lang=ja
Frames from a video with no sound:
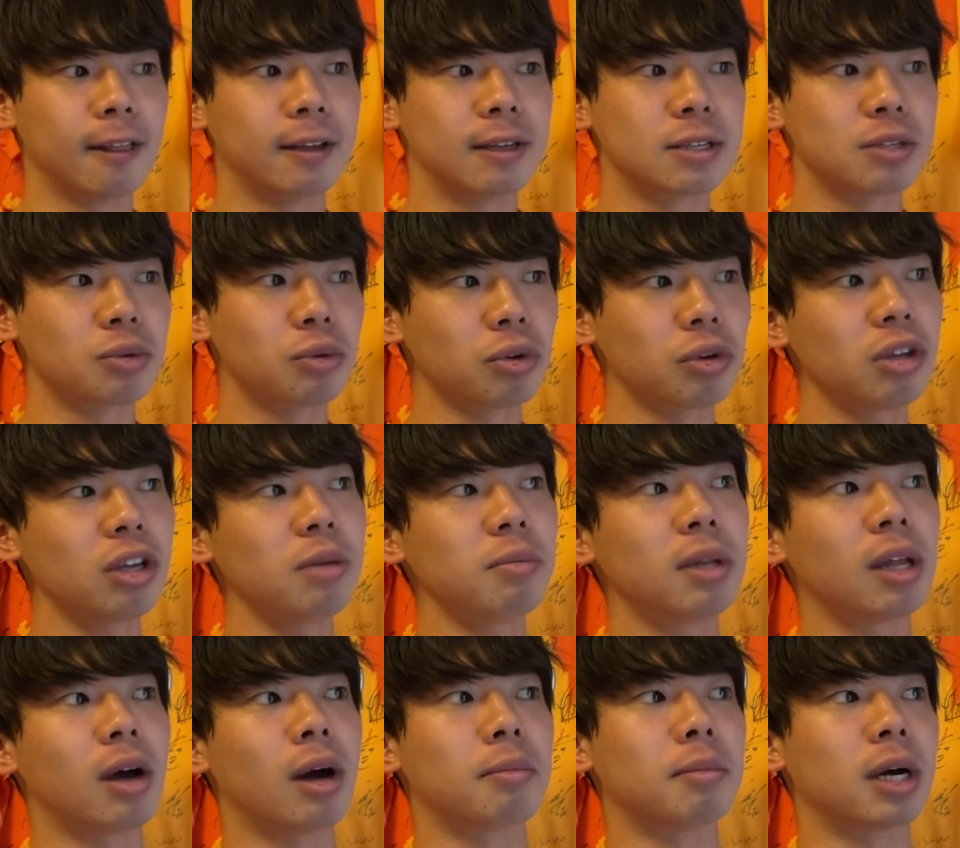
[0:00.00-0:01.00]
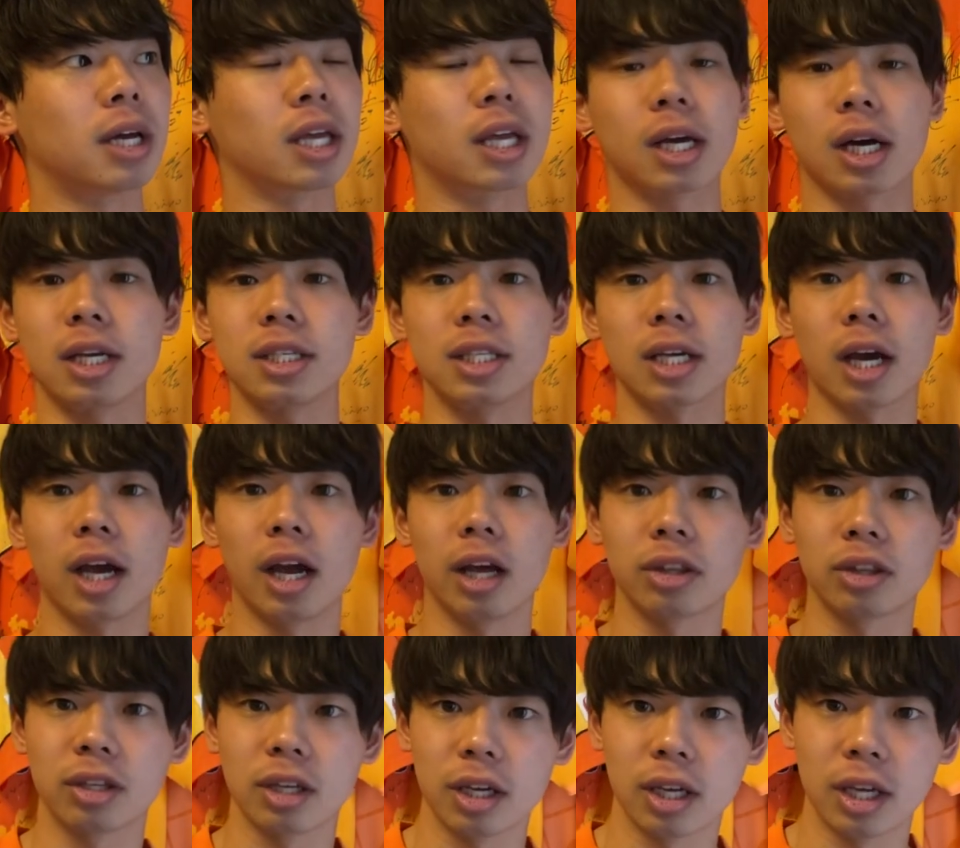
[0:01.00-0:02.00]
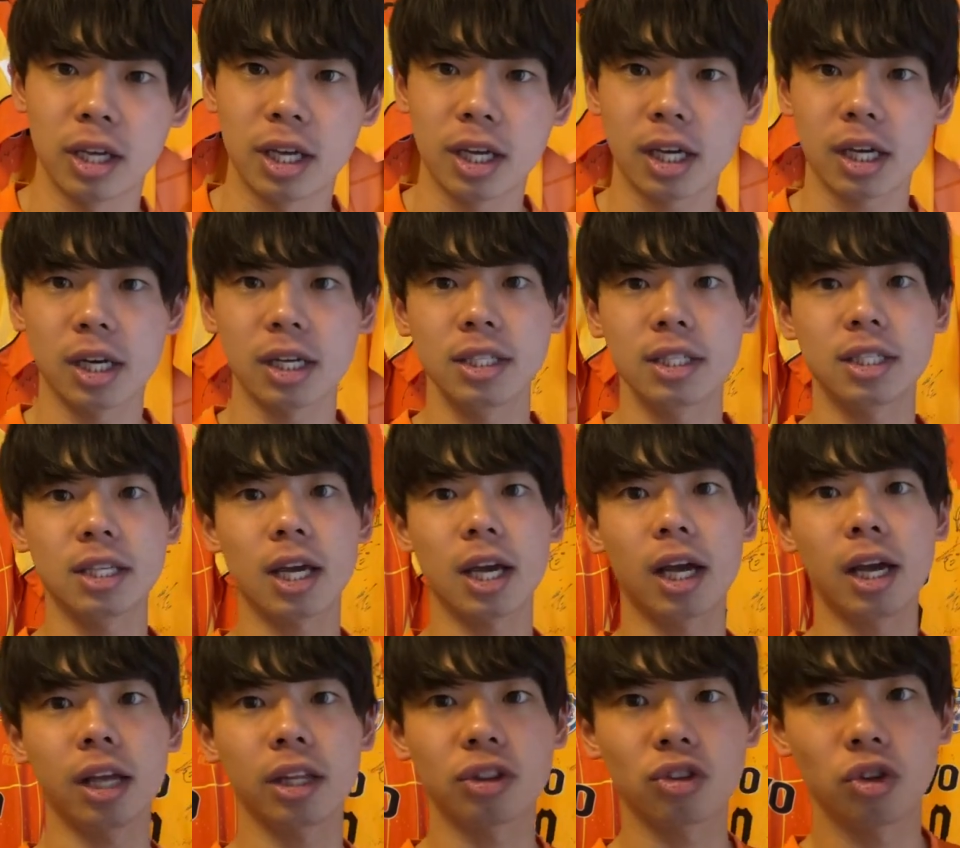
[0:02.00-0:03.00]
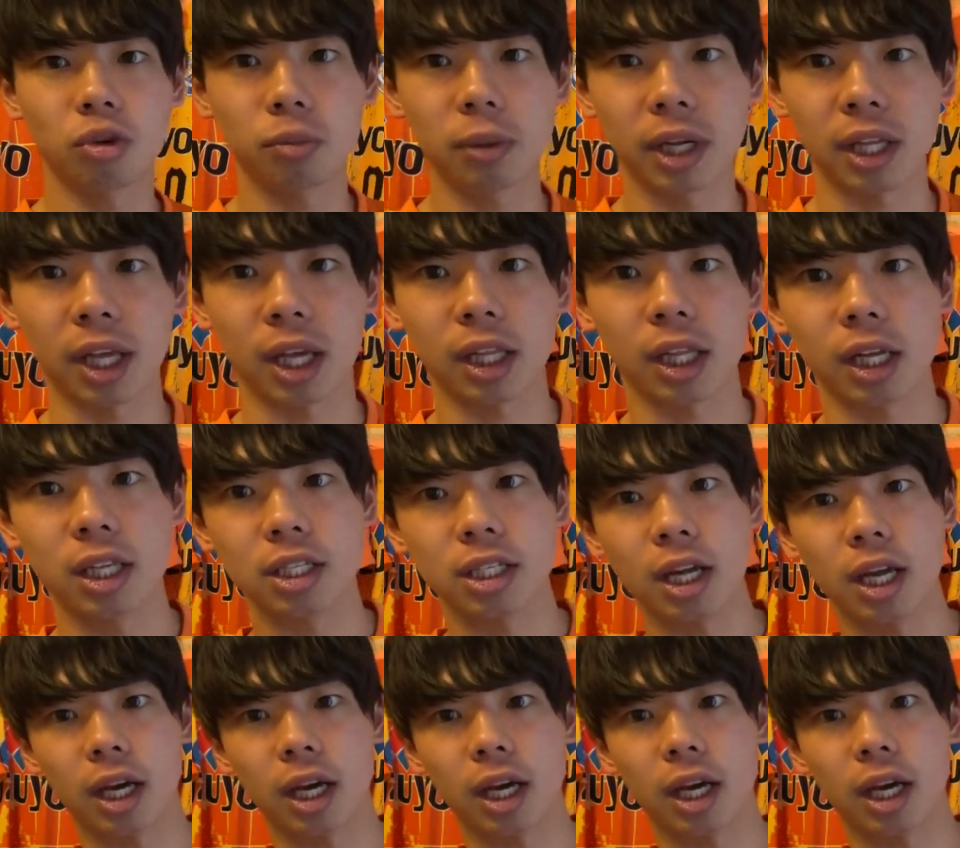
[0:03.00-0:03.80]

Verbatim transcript: そういう意味では、まあ、一貫性がやっと生まれてきたんじゃな